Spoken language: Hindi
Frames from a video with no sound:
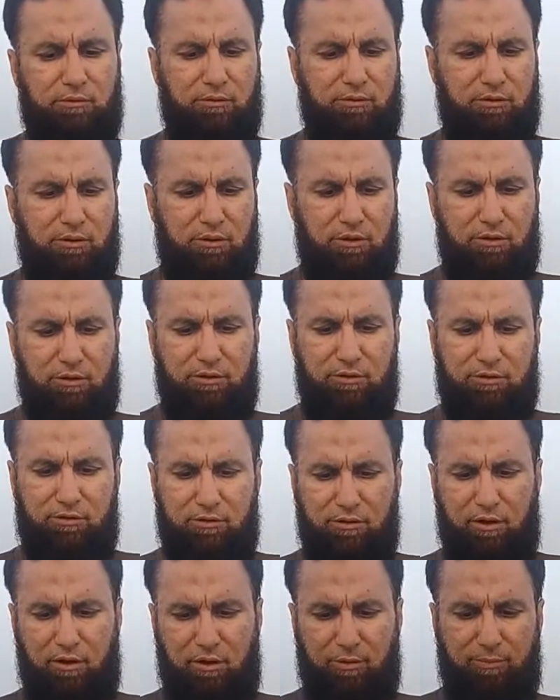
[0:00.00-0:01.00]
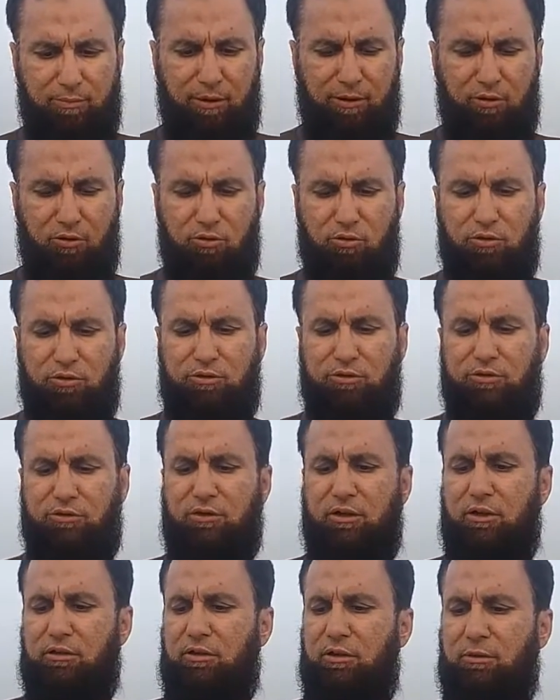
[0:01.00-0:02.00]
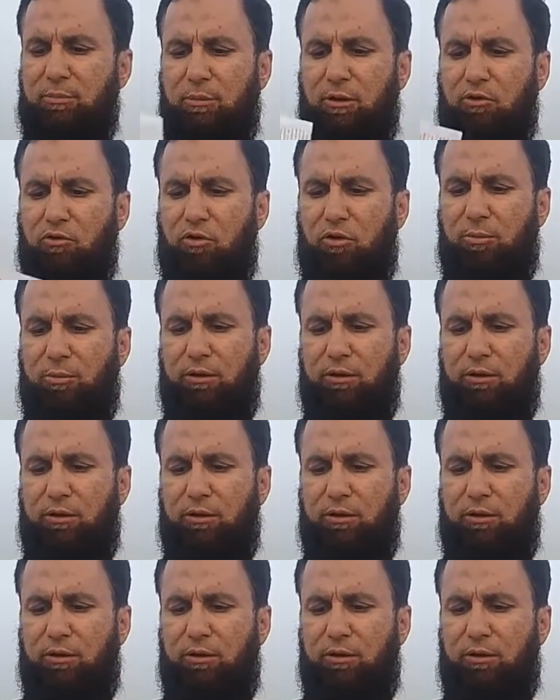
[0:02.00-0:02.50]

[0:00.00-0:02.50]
ये हर बाइनोकुलर्स के साथ एक मैनुअल